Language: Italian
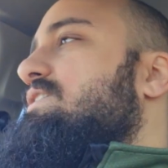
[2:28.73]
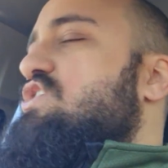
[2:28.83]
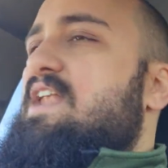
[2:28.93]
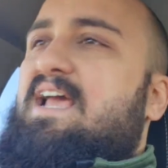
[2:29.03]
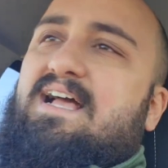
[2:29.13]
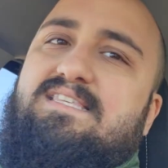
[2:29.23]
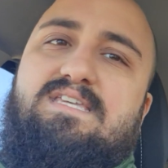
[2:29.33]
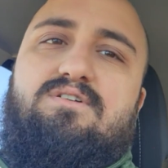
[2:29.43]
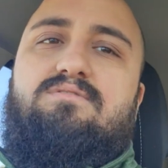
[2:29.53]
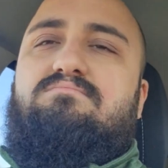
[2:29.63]
Cioè
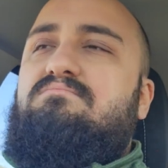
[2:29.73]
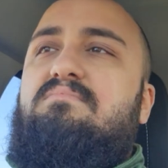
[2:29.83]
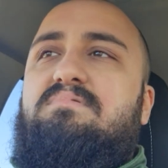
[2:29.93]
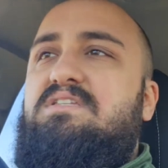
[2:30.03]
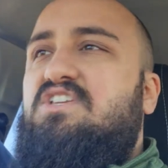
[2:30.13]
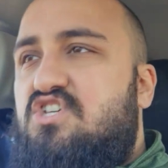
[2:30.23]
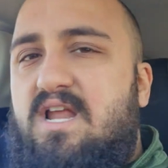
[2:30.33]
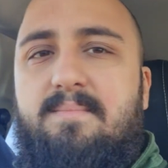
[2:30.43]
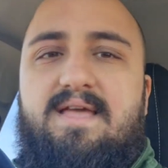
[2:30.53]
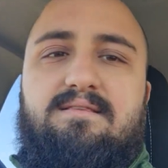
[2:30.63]
ragazzi, io
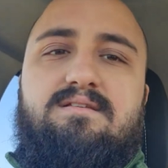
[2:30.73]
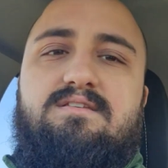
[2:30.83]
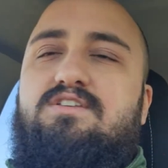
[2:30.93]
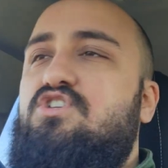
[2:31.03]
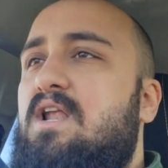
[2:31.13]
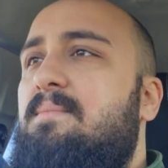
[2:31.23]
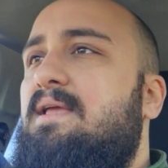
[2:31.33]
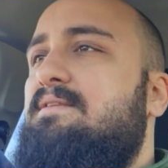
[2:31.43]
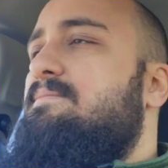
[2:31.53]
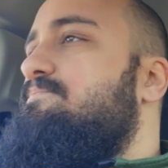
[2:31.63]
sinceramente,
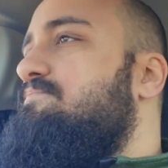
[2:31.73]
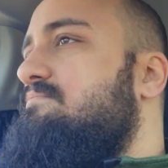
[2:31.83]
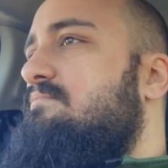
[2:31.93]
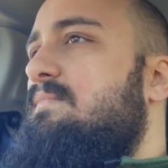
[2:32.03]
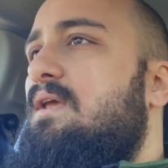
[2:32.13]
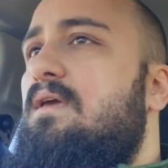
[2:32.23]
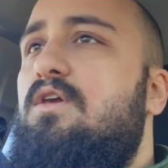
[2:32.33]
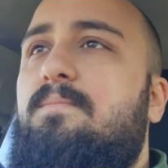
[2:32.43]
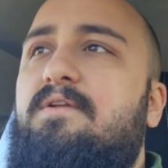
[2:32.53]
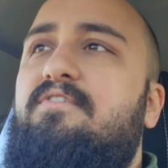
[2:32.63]
sinceramente,
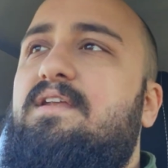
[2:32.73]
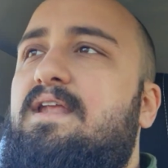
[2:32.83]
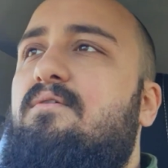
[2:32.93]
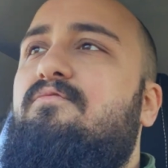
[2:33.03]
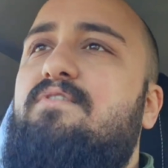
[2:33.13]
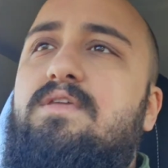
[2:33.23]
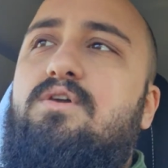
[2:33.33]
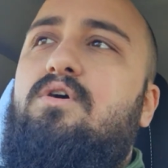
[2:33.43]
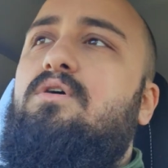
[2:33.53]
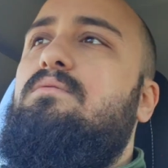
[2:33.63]
io preferirei un
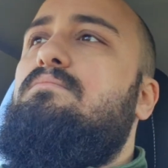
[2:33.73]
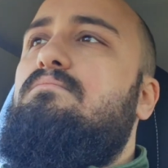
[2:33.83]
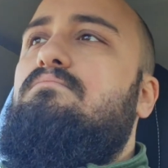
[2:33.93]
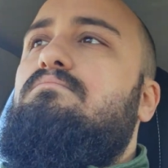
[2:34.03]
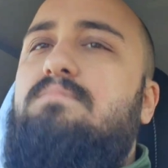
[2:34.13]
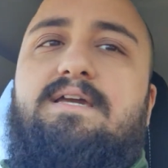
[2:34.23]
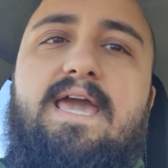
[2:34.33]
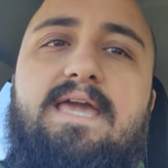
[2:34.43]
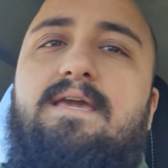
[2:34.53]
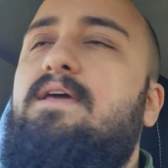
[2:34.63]
figlio
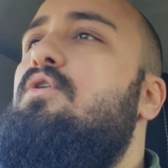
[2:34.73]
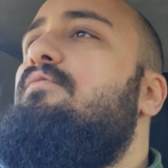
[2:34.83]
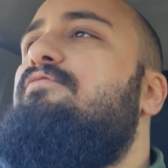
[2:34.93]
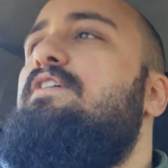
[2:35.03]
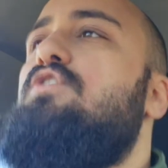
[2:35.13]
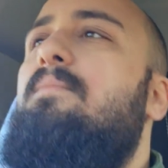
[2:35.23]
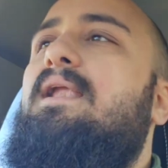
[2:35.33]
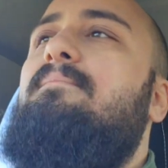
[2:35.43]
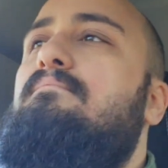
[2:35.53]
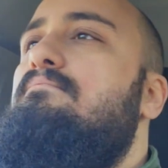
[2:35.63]
gay che non un figlio
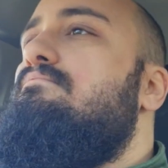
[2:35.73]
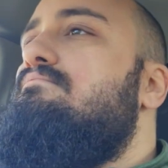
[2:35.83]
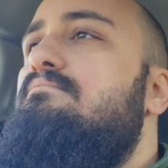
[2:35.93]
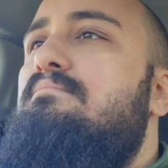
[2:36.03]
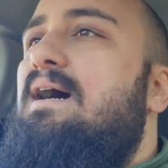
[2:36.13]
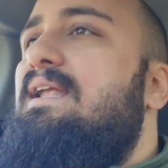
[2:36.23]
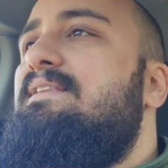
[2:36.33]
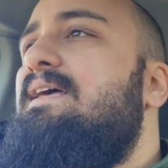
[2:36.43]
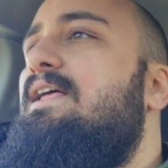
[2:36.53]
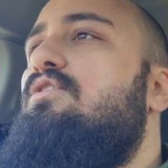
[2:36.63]
mal
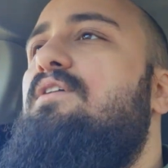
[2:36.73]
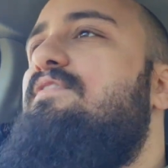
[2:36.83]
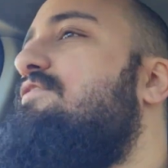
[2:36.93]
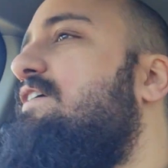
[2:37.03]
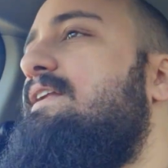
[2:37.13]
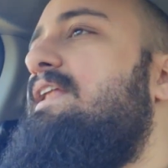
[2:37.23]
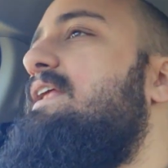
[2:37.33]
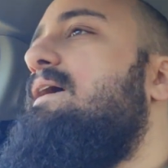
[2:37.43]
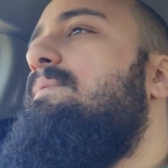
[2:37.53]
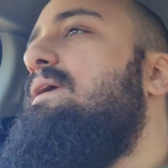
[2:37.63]
malandato che va a fare
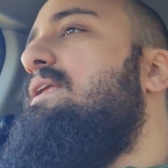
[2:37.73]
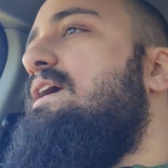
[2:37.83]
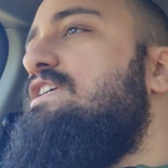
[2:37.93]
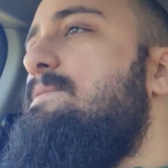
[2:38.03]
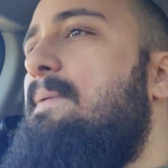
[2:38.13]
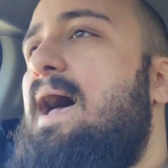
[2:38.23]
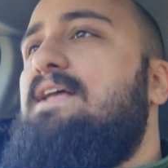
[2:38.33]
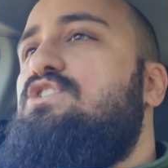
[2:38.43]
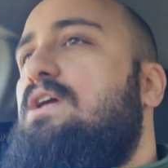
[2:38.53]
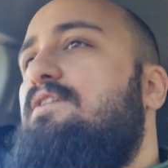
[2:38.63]
le rapine, che
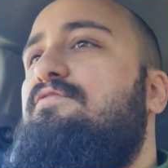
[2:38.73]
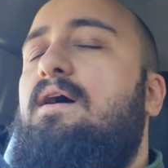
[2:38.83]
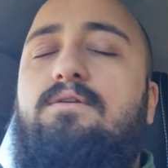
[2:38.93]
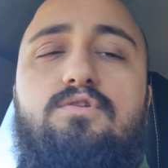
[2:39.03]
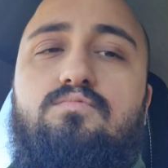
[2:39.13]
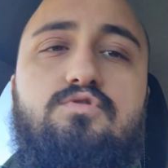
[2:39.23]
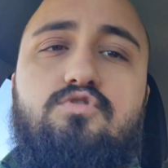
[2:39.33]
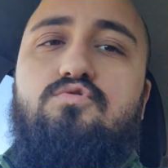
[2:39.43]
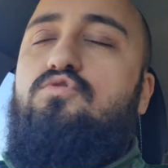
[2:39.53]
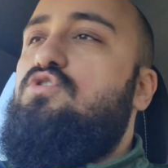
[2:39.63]
spaccia, che fa. Io,
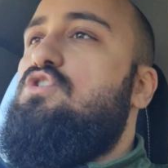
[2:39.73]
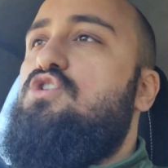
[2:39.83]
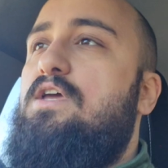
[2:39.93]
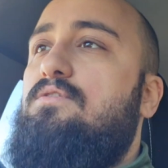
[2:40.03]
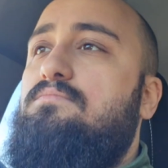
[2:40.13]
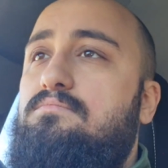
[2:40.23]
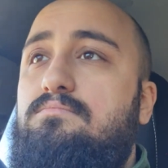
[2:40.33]
io sono sincero,